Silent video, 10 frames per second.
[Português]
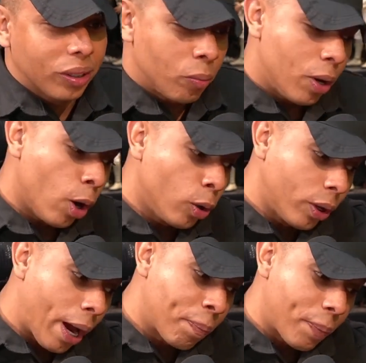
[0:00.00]
que o melhor
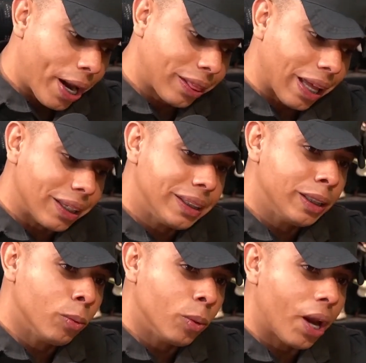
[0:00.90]
lugar para estar tá
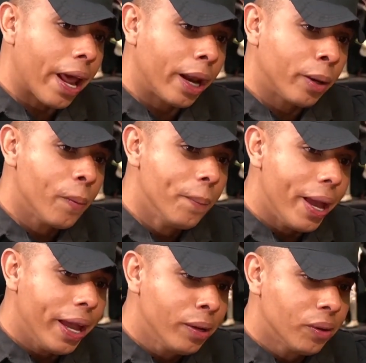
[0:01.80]
seguro era no
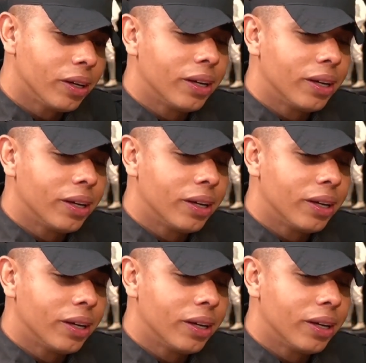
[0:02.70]
meio